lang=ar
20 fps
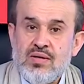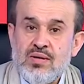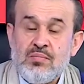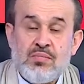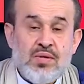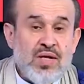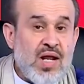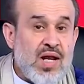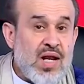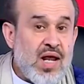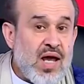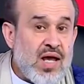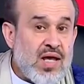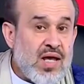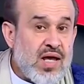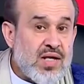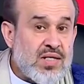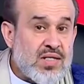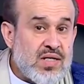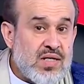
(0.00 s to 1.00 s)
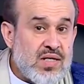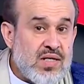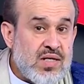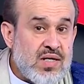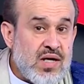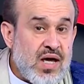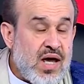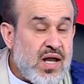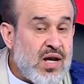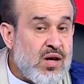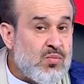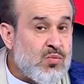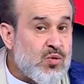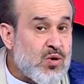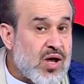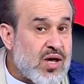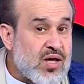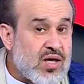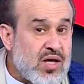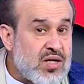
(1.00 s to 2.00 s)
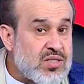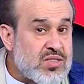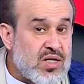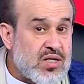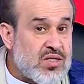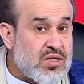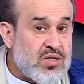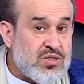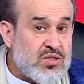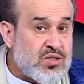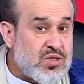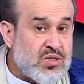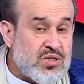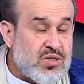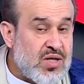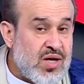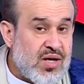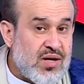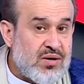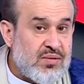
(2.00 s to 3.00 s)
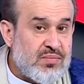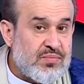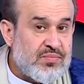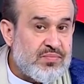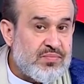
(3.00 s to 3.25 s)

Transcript: من الآيات المركزة جدا